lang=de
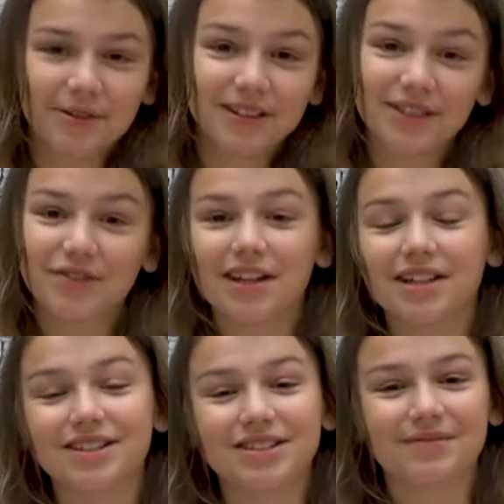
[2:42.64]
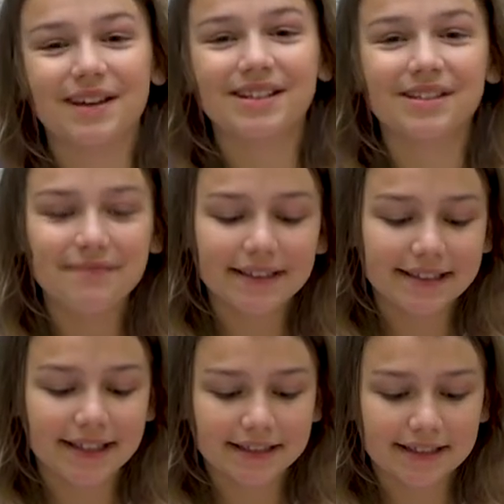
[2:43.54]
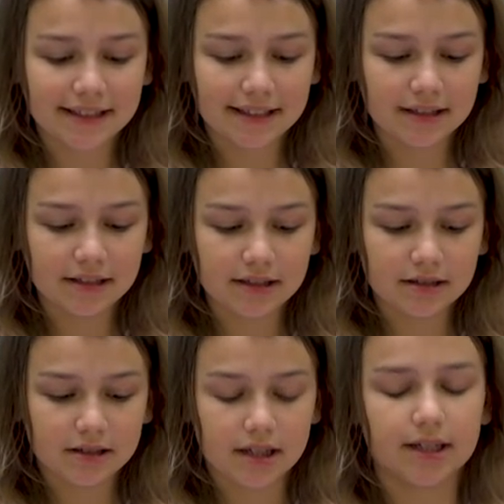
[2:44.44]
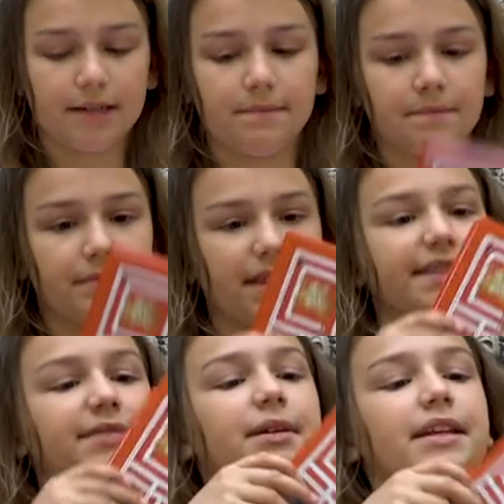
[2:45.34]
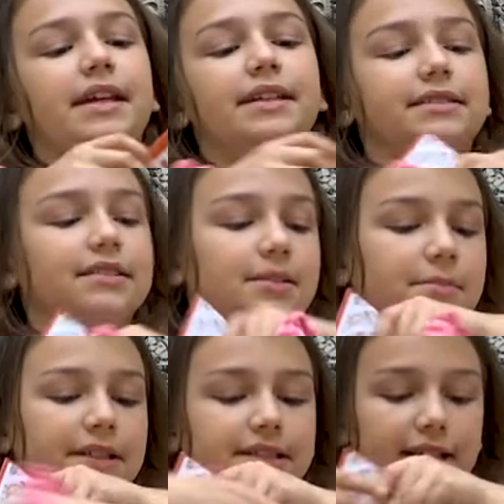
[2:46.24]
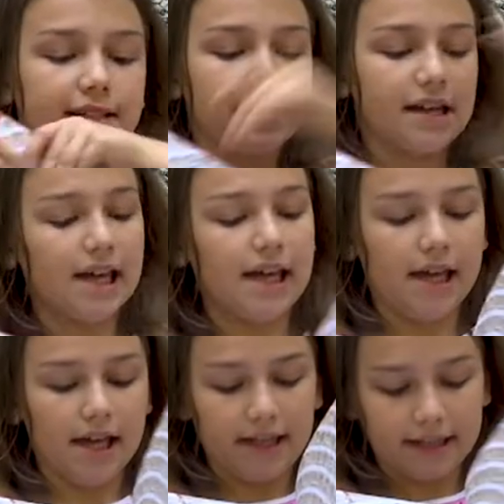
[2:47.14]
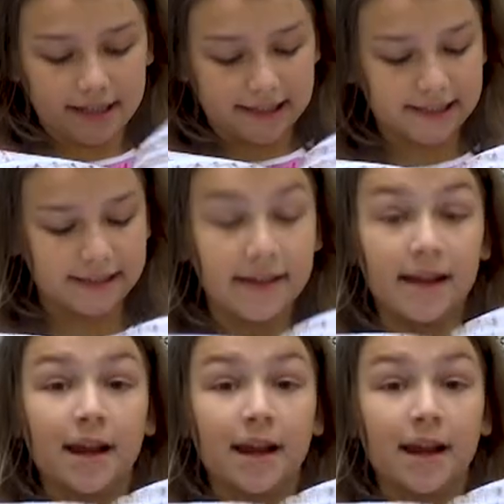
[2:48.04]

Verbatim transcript: Und jetzt werde ich euch meine Lieblingsseiten zeigen. Ähm, das ist meine erste Lieblingsseite. Das ist der